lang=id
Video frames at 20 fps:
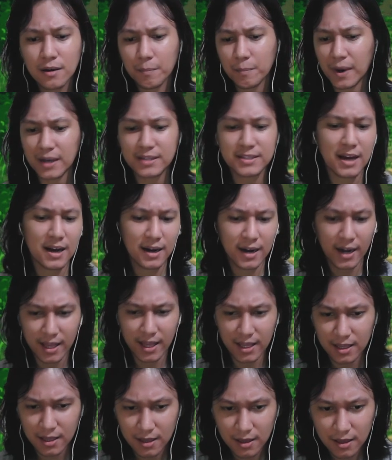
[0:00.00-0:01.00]
Pasang
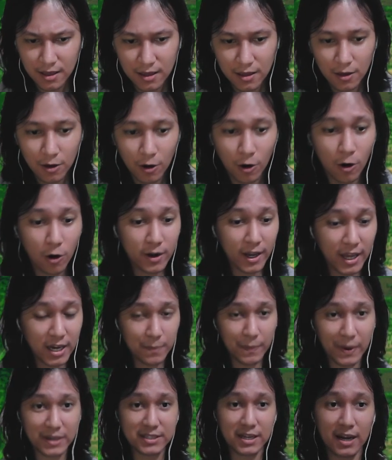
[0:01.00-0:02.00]
clay. Oke,
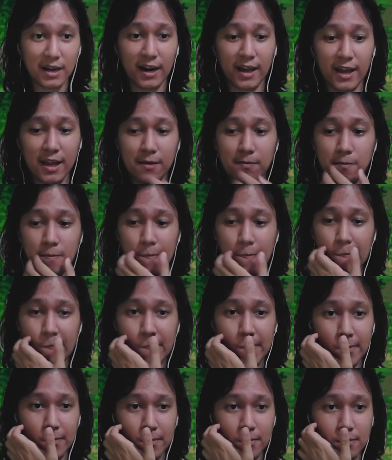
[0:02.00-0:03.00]
dipasang clay.
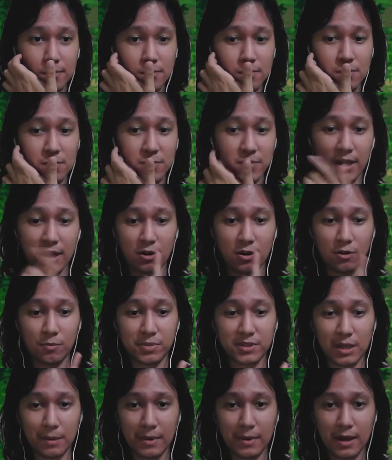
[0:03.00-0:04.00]
Ya, round
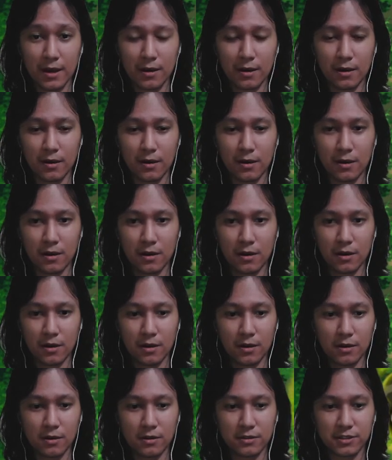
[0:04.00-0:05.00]
pertama.
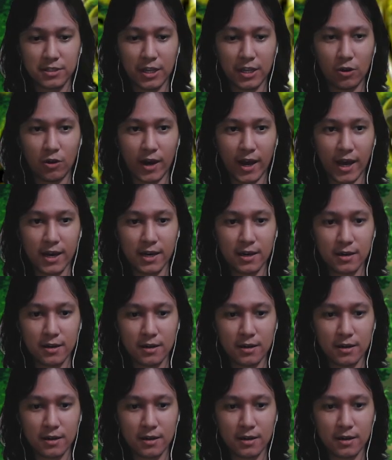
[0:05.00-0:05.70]
Shadow hand.